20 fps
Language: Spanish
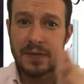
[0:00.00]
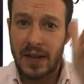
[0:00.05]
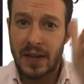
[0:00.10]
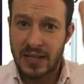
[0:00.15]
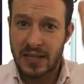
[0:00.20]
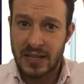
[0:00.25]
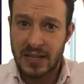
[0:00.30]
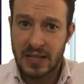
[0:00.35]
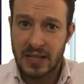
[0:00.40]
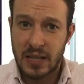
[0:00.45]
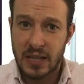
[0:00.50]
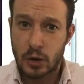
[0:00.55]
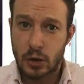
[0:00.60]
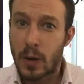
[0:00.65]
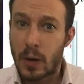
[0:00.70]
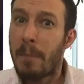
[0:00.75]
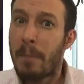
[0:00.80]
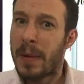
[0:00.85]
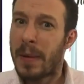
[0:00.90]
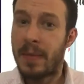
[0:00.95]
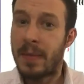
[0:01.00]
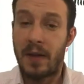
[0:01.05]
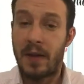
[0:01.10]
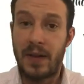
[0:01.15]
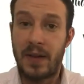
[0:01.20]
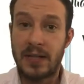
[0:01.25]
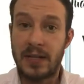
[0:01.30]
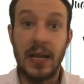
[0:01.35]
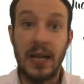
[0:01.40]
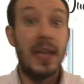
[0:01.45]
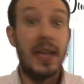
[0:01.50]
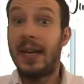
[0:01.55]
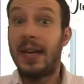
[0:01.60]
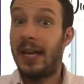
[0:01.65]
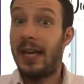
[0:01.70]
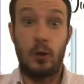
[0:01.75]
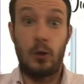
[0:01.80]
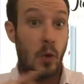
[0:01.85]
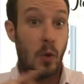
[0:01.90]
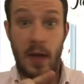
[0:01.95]
fases. Insisto, una primera fase
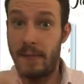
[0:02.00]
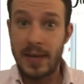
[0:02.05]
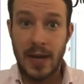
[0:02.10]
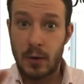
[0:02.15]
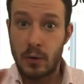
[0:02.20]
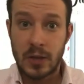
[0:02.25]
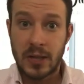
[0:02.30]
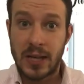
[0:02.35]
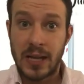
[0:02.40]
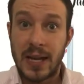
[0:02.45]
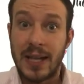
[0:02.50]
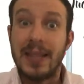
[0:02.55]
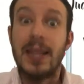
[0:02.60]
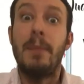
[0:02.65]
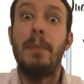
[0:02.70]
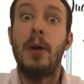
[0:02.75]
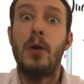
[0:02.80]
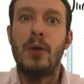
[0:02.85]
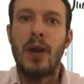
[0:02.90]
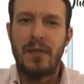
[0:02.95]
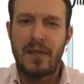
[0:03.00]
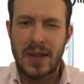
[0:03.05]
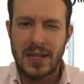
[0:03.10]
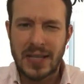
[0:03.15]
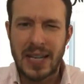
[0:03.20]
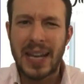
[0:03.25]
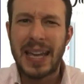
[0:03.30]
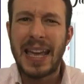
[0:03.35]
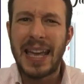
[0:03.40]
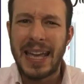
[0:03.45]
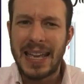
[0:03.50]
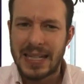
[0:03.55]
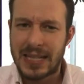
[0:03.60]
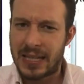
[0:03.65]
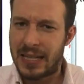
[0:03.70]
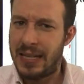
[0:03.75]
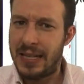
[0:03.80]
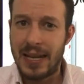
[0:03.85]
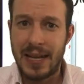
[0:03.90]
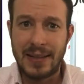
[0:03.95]
que todavía no es cliente, pero una fase que es
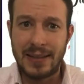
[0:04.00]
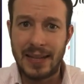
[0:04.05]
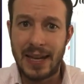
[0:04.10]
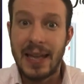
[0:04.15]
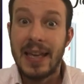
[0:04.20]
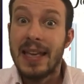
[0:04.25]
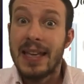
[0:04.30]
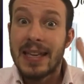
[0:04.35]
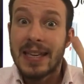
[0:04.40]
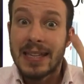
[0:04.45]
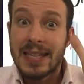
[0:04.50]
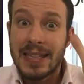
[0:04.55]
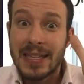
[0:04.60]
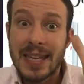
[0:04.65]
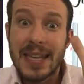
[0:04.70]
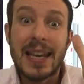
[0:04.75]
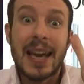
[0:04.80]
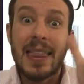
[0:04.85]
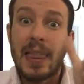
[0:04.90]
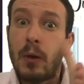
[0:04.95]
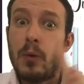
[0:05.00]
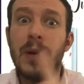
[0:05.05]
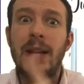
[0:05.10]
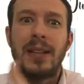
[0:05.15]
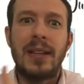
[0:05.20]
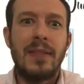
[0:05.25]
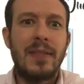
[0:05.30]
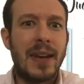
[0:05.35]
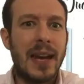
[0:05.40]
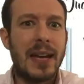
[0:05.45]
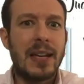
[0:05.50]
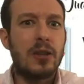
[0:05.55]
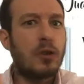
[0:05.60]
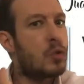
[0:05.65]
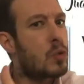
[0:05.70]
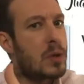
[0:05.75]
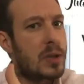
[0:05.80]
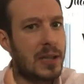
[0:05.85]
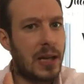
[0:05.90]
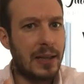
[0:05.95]
cliente. Y cada una tendrá
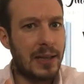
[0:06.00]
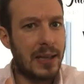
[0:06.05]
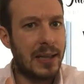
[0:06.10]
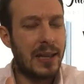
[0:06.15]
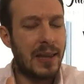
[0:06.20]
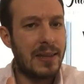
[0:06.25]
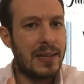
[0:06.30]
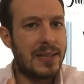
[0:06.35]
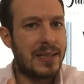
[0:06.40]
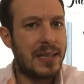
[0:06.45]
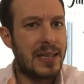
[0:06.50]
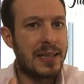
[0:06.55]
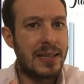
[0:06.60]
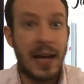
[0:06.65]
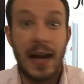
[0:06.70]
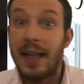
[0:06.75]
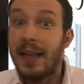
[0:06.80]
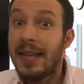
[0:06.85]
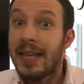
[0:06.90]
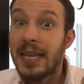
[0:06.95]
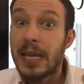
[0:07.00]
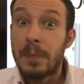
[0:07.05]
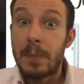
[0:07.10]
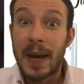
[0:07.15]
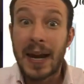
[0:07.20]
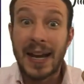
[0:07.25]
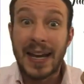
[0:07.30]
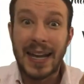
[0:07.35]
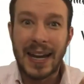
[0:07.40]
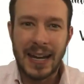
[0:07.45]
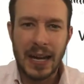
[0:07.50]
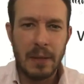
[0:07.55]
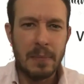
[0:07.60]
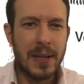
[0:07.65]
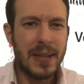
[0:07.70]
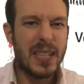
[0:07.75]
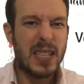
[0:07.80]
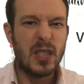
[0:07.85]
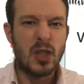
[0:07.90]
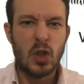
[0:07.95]
su estrategia distinta. Y para que
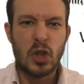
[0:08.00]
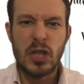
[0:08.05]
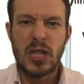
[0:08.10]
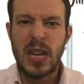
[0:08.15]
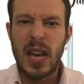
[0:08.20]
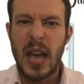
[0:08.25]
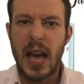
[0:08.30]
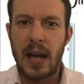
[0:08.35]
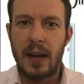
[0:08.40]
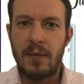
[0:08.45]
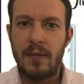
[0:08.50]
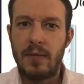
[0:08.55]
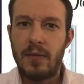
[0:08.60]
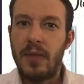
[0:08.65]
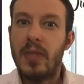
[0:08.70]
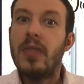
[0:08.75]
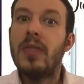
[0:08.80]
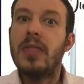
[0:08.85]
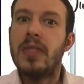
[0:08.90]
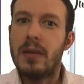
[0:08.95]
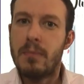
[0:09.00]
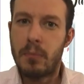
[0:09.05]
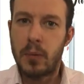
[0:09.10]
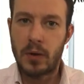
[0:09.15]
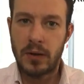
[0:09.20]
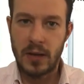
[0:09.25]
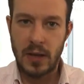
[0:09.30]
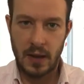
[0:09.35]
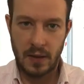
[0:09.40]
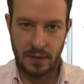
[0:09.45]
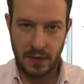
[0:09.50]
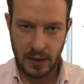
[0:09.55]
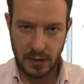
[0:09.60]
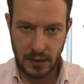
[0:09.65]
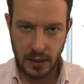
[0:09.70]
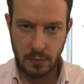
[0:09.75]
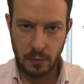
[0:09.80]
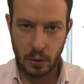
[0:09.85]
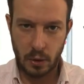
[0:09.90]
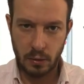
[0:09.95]
realmente esto sea 100%
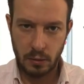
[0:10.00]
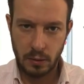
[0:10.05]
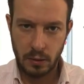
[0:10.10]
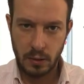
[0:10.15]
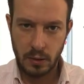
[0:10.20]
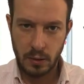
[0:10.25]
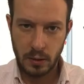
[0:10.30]
efectivo,